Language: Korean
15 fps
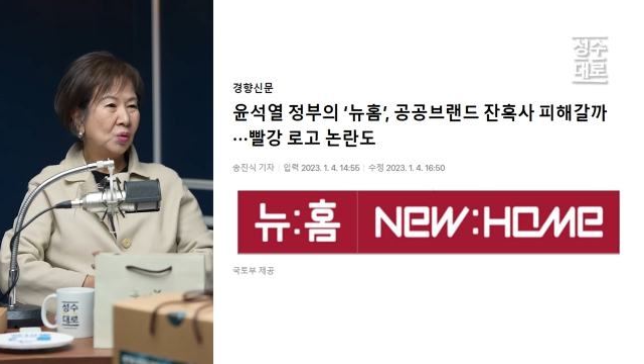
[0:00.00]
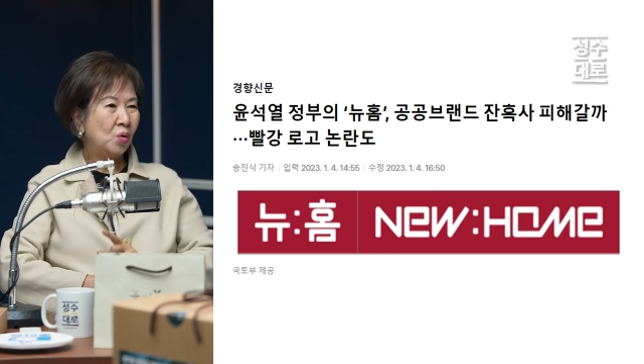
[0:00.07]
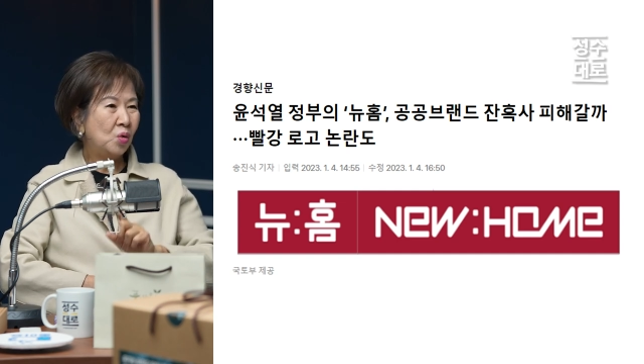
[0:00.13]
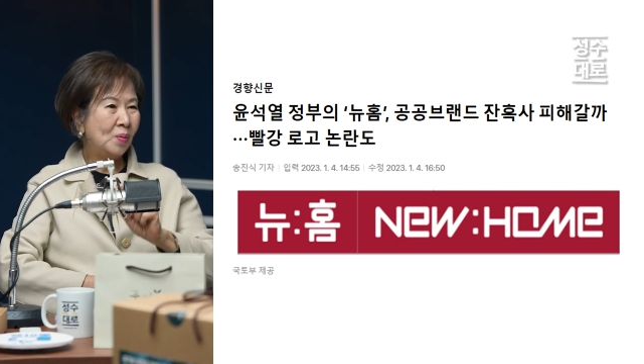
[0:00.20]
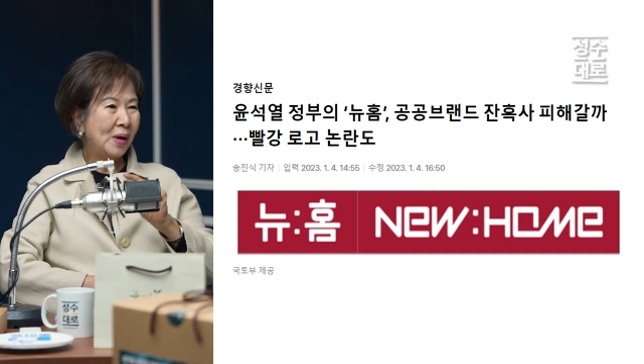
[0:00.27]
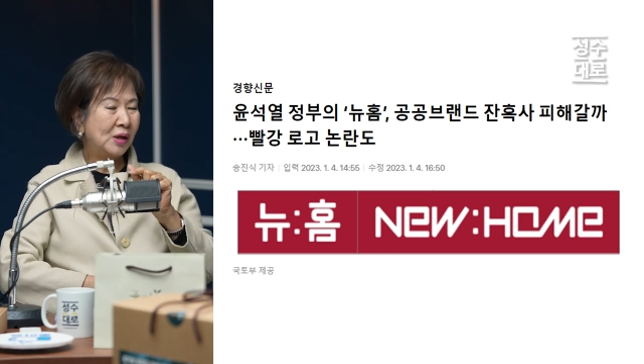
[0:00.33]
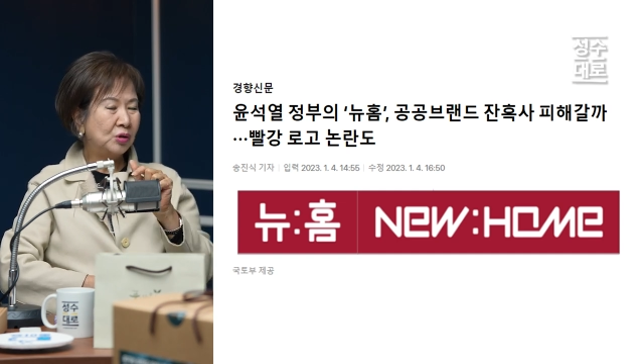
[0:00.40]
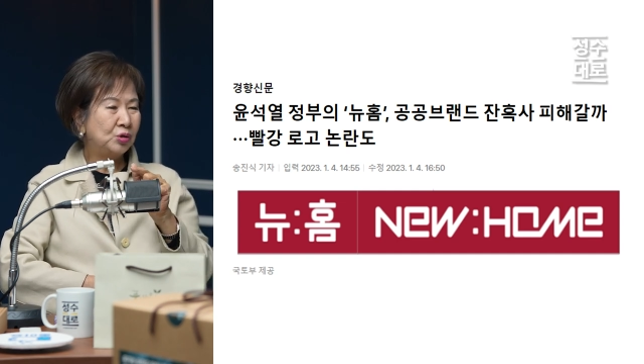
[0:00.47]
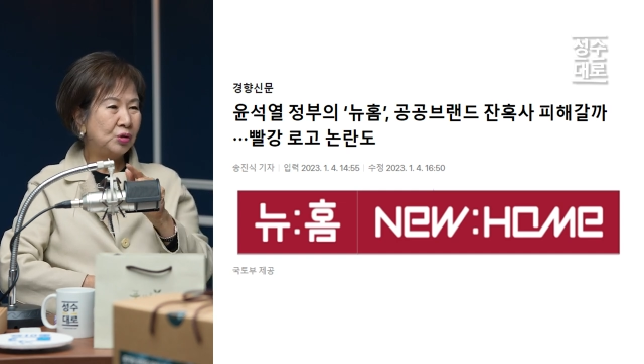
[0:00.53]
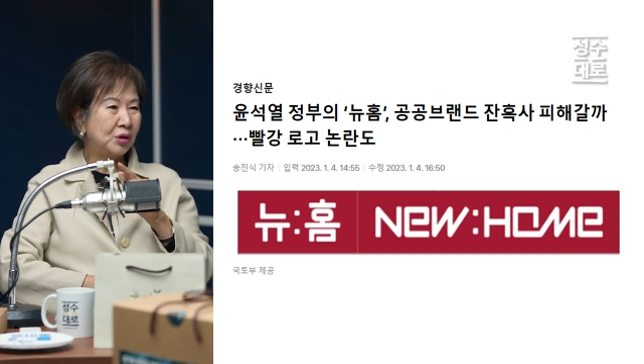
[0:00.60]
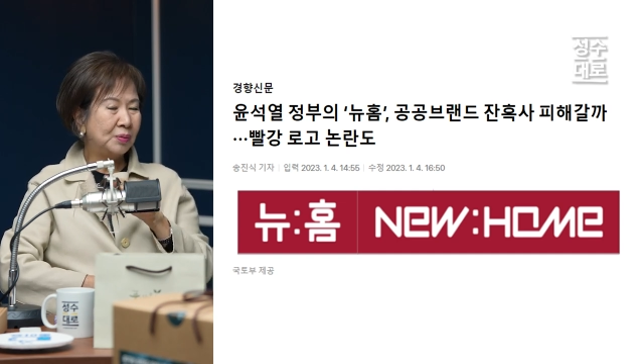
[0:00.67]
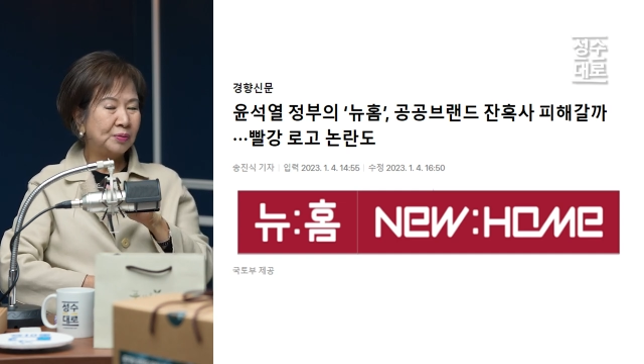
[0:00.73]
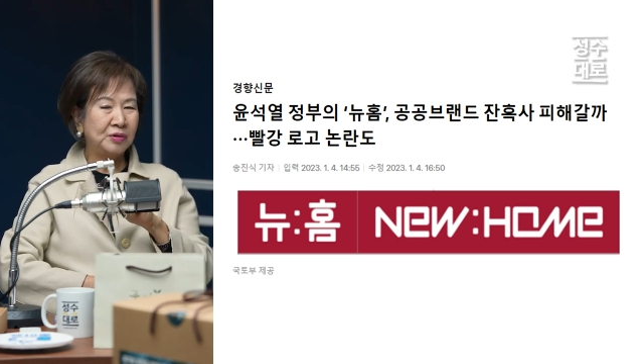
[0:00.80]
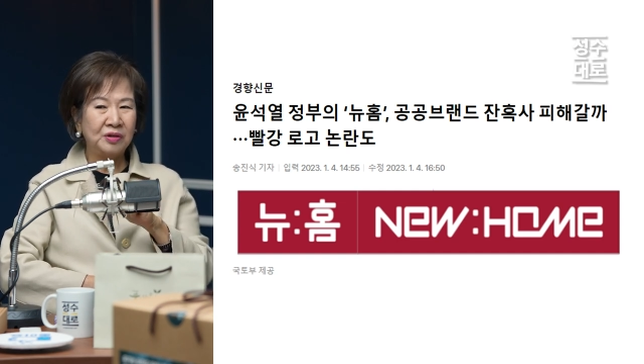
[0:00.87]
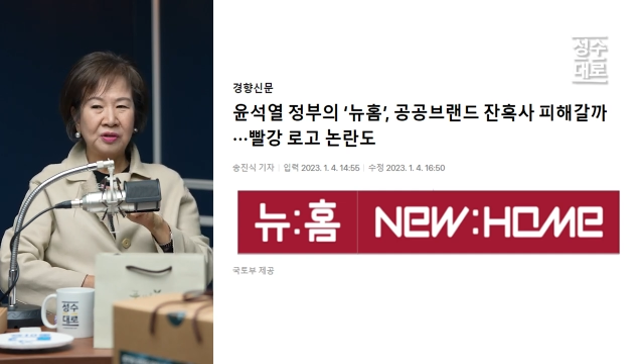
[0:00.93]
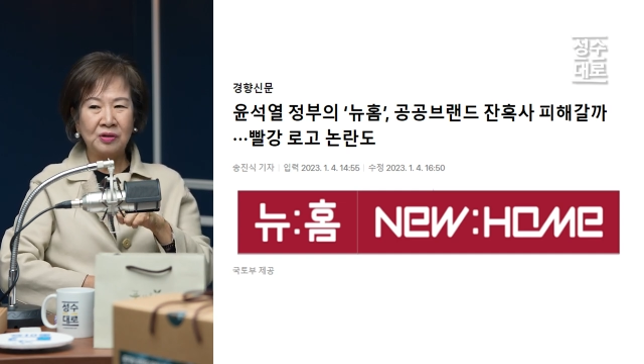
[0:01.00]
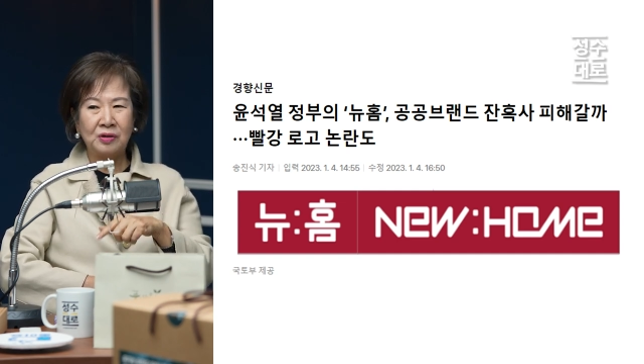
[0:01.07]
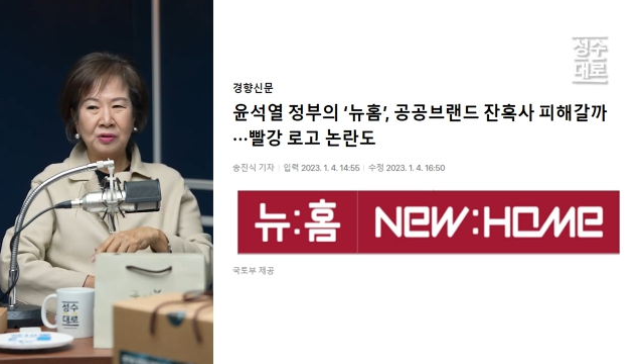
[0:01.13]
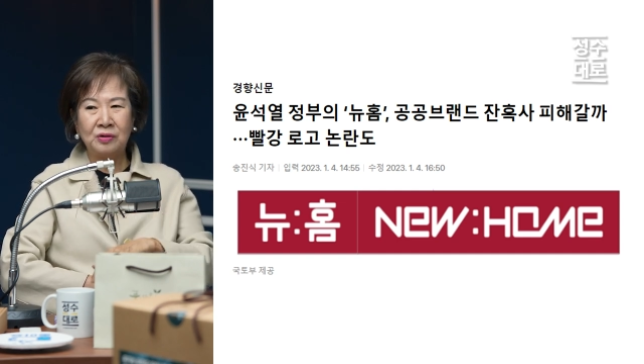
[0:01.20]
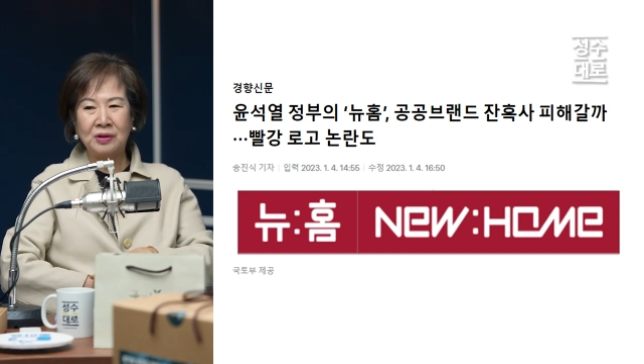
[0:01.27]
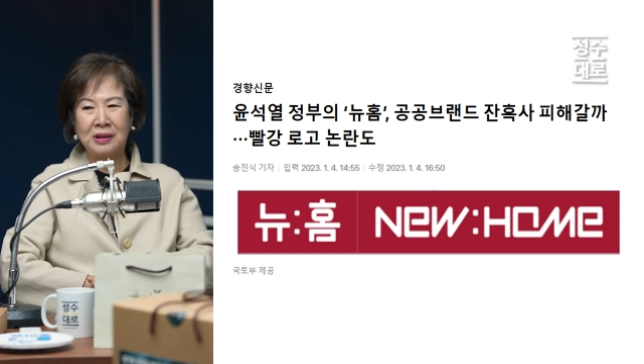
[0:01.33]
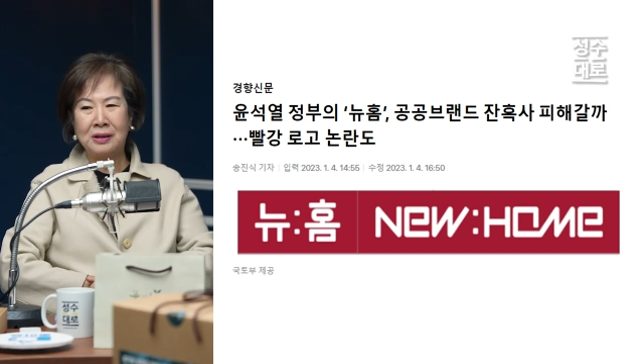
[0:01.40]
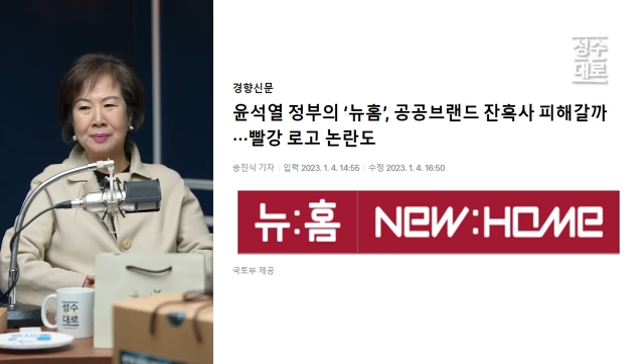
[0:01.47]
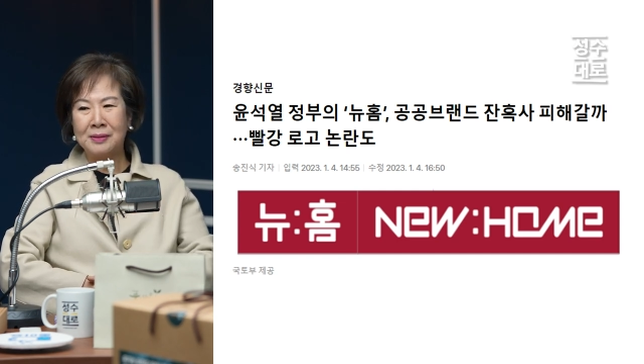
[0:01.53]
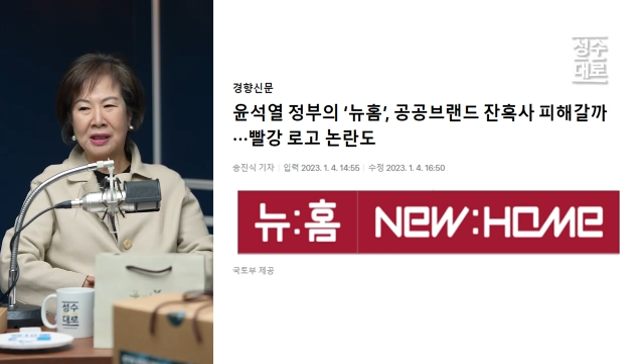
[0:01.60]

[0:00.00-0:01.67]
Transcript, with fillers: 홈하고 둘이 붙는 것도 이름